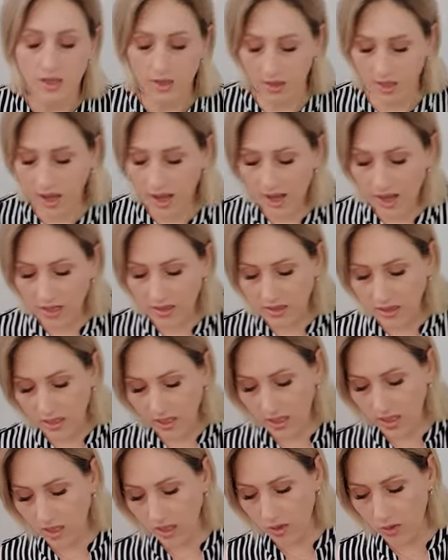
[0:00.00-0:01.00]
да, от
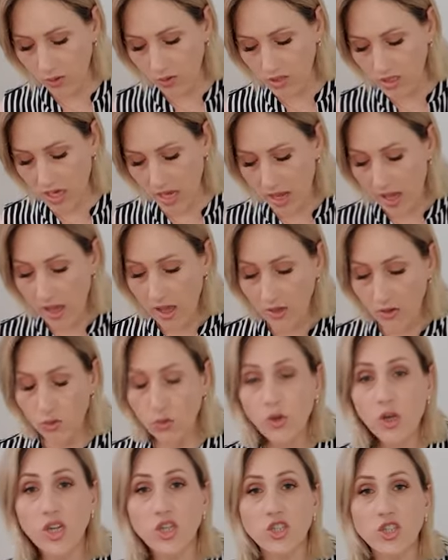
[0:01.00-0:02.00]
таких людей.
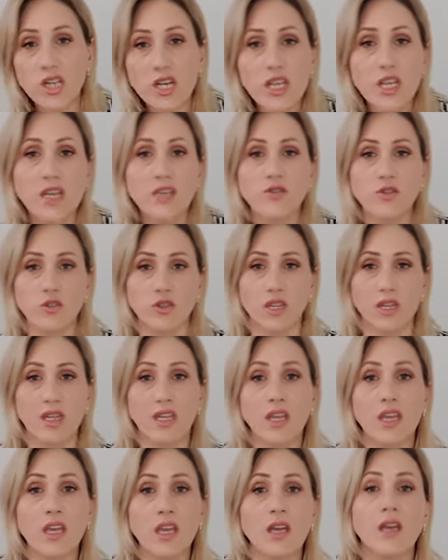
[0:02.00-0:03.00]
Но решение
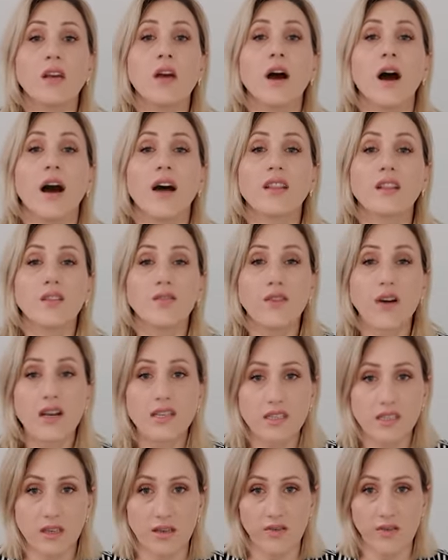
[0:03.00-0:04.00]
все-таки от
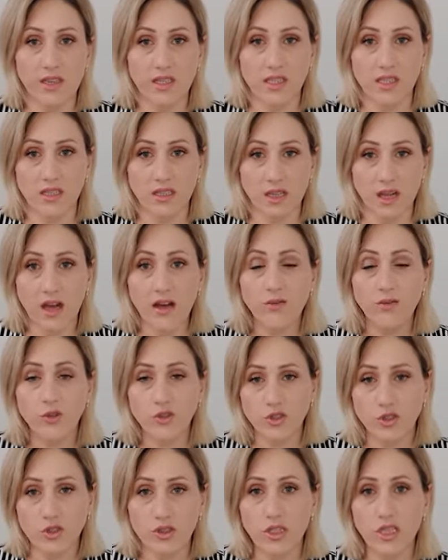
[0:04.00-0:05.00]
вас зависит. Да? Вот
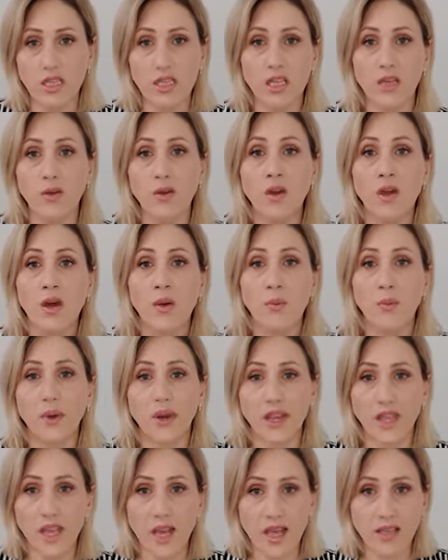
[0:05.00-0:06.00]
все-таки
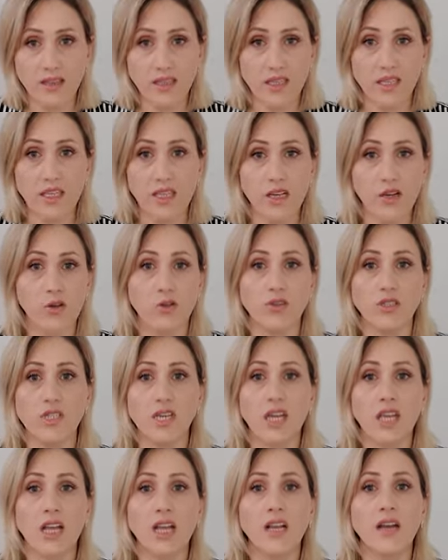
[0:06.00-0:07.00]
принять таких
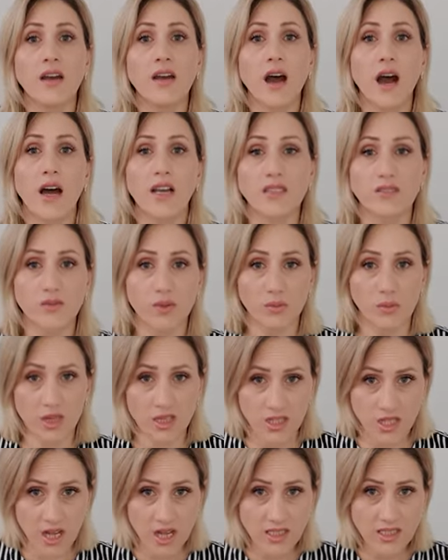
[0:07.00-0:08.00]
людей или
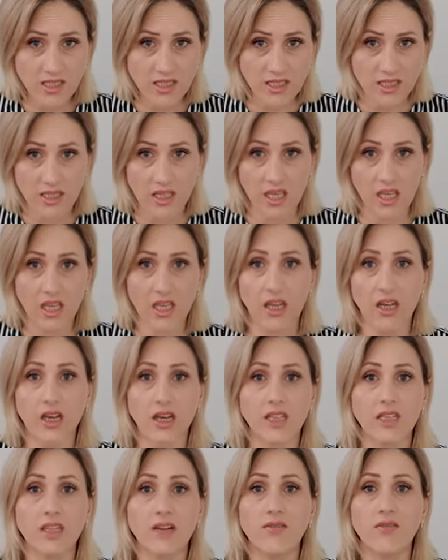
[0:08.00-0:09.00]
освобождаться от таких,
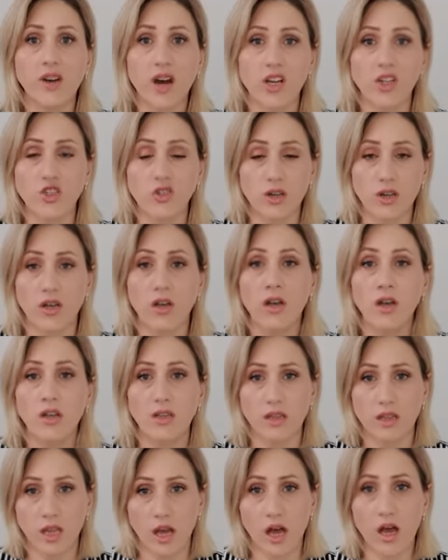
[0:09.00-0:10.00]
это ваше
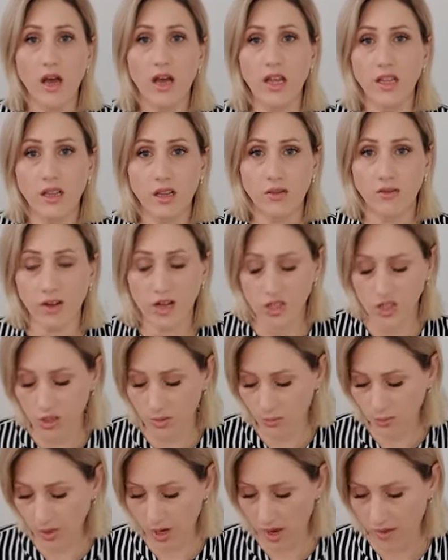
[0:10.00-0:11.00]
да, это ваше
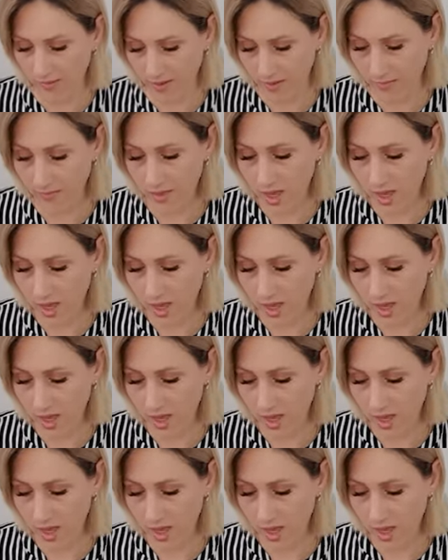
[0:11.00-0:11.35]
право.